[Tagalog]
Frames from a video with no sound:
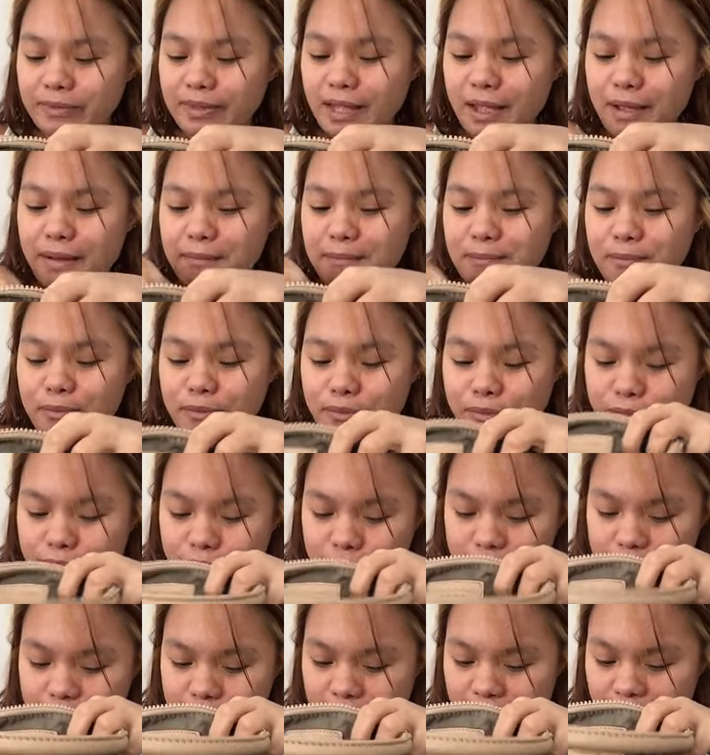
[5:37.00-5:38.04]

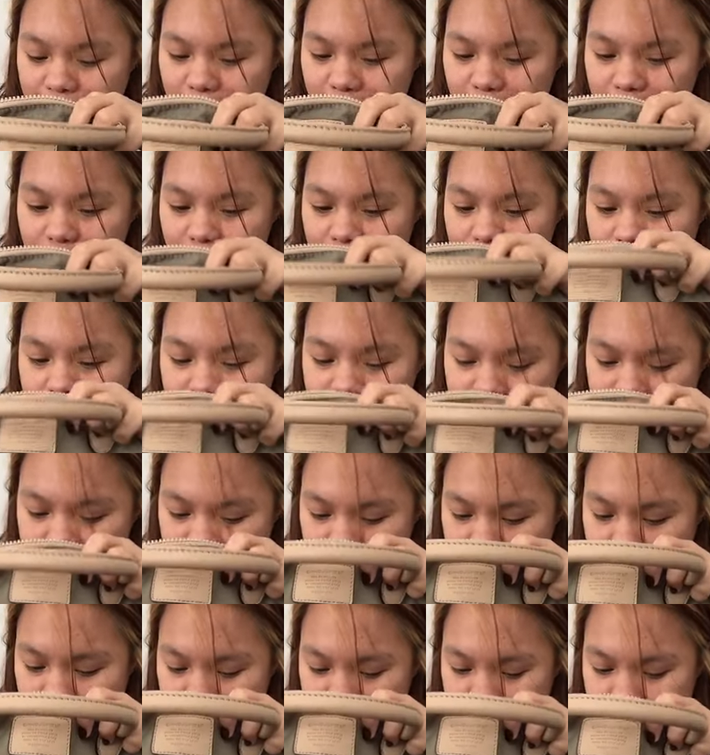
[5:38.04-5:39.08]
Tapos
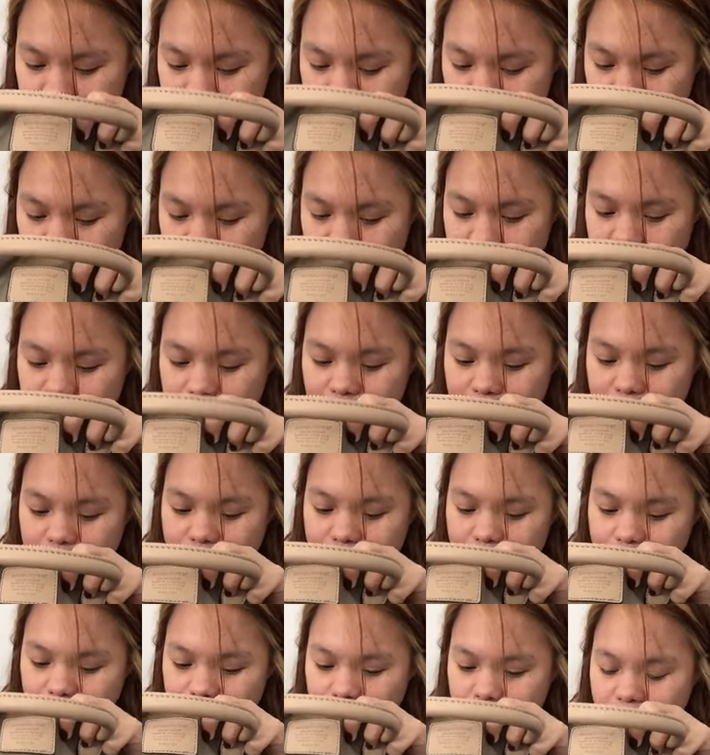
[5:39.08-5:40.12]
next
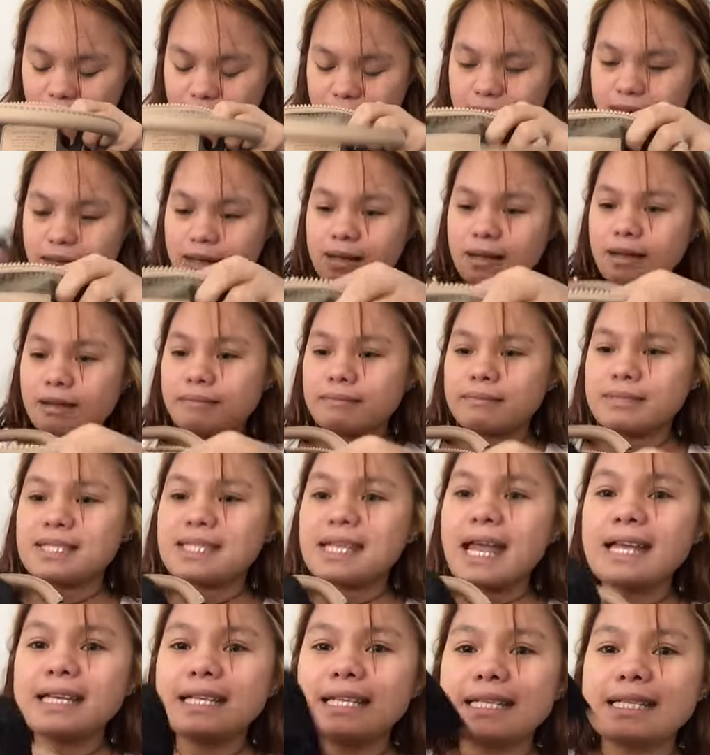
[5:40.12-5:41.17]
um
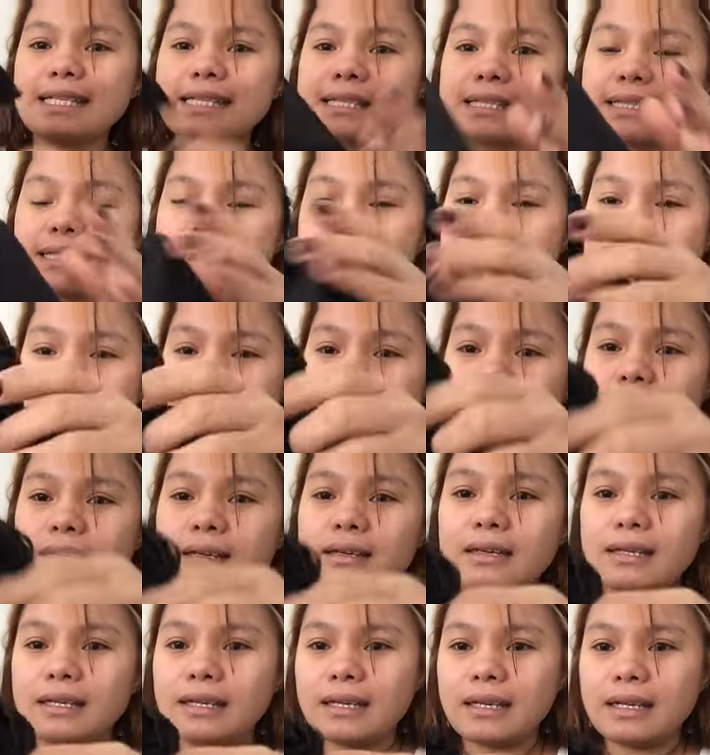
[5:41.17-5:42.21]
sunnies.
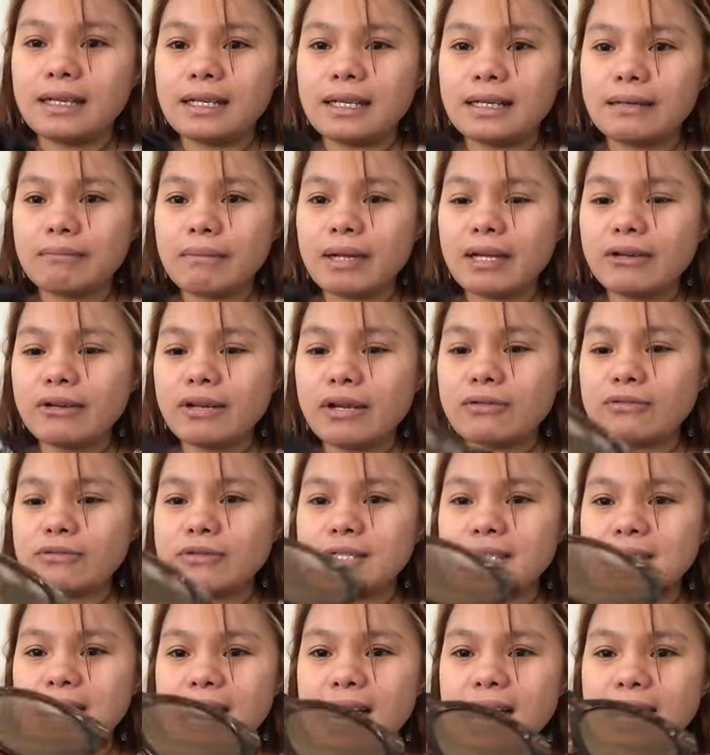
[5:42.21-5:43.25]
Ayan, meron akong
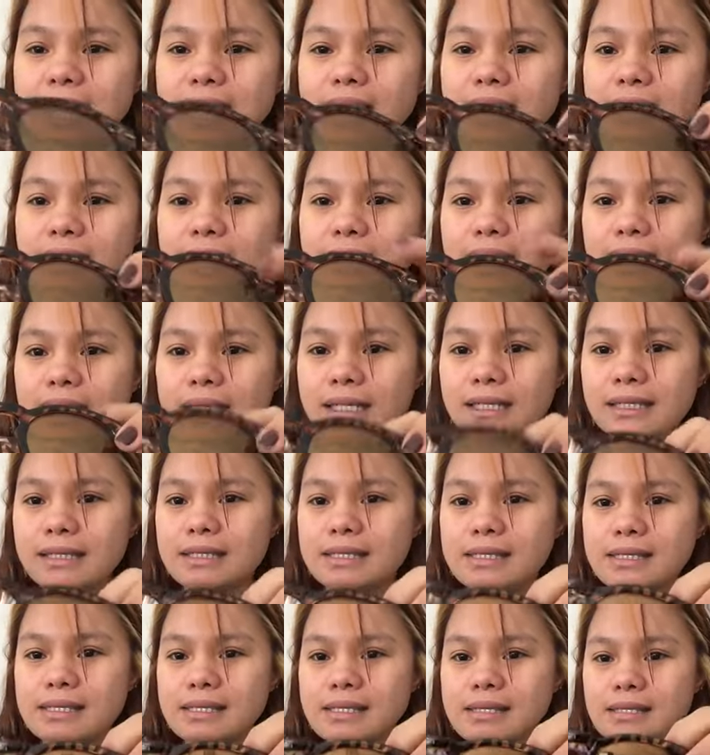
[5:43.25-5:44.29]

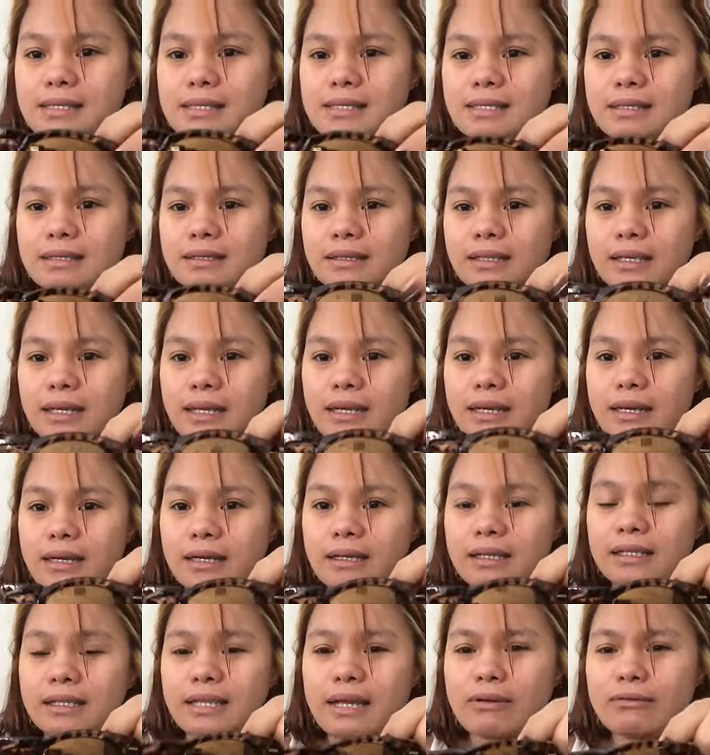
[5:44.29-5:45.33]
sunnies. Yeah,
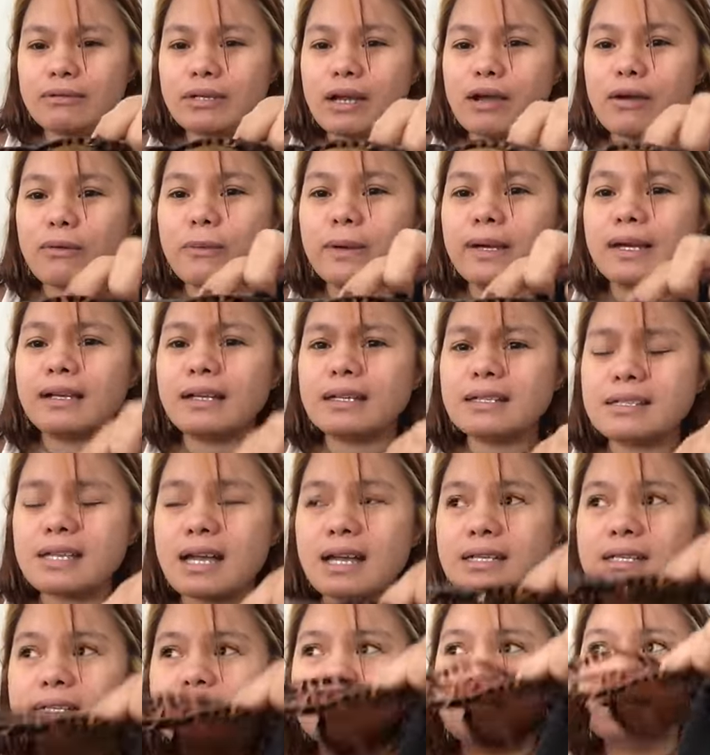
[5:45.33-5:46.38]
hindi ako nawawala ng
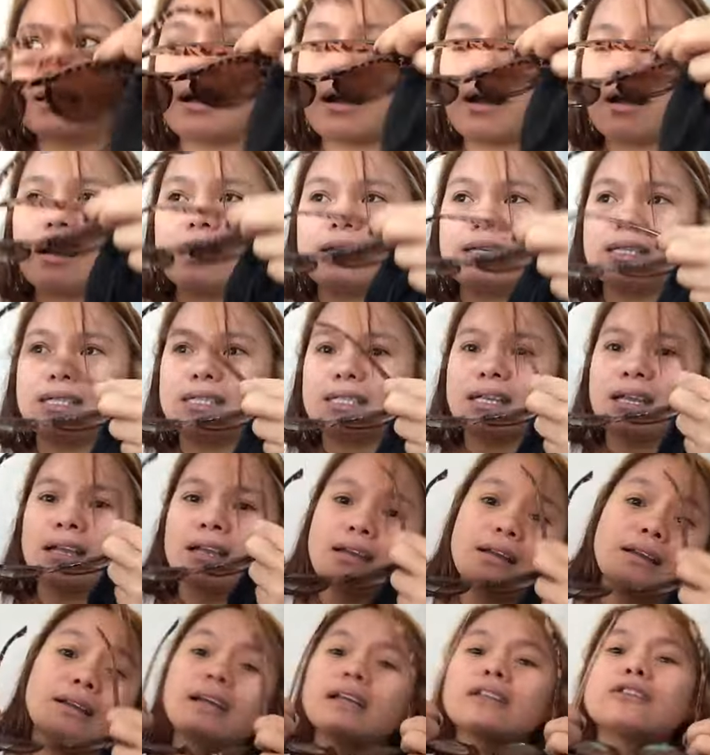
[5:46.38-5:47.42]
sunnies, guys.
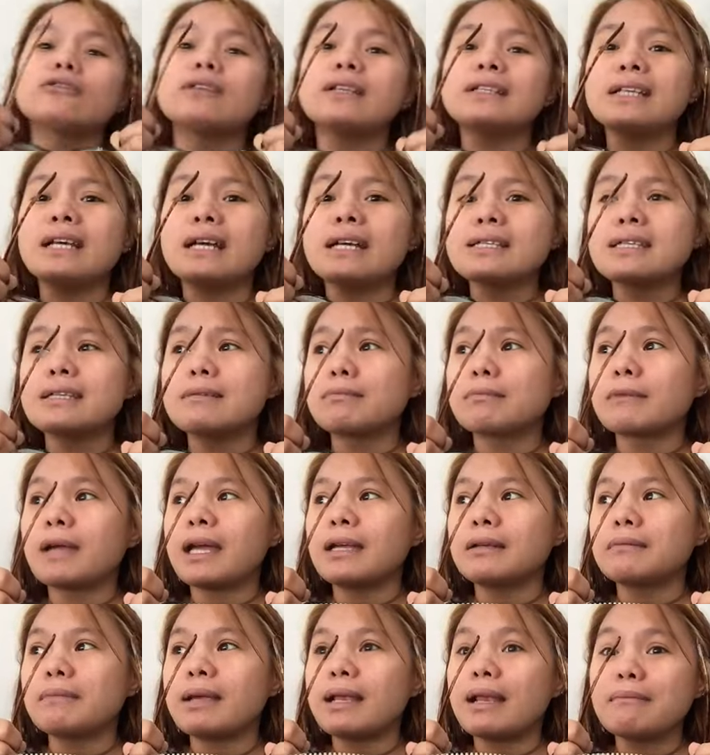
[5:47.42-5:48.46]
Katulad niya kasi
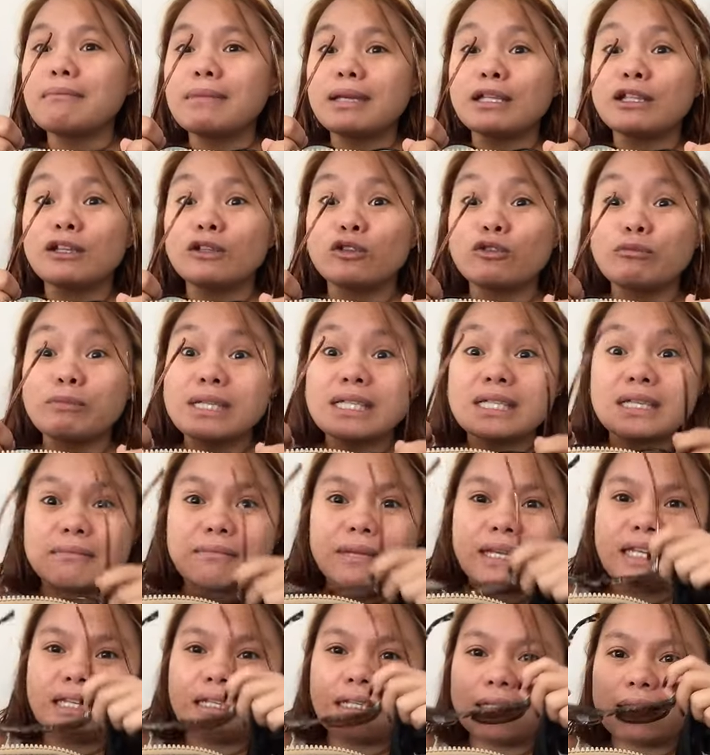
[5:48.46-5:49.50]
kahit malamig dito, minsan
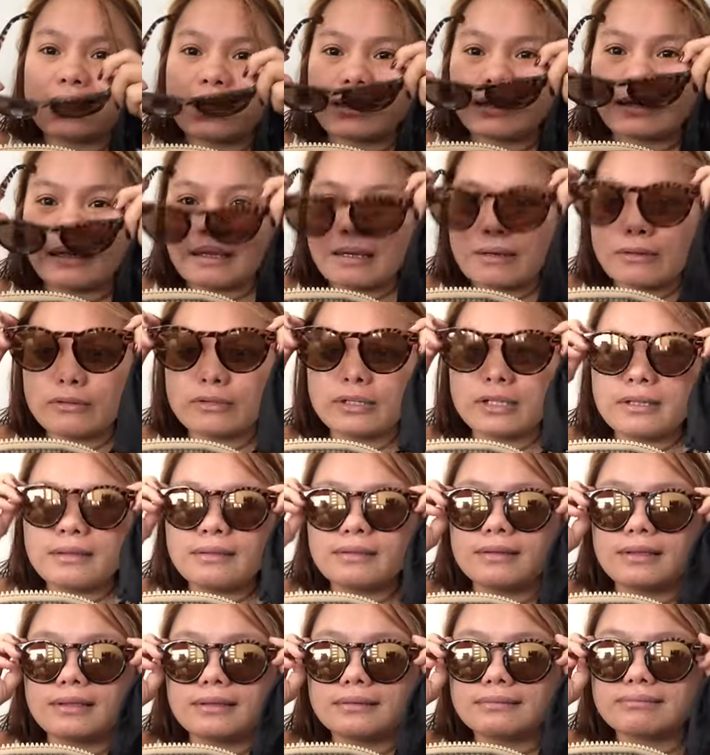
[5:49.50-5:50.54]
mainit talaga, oy.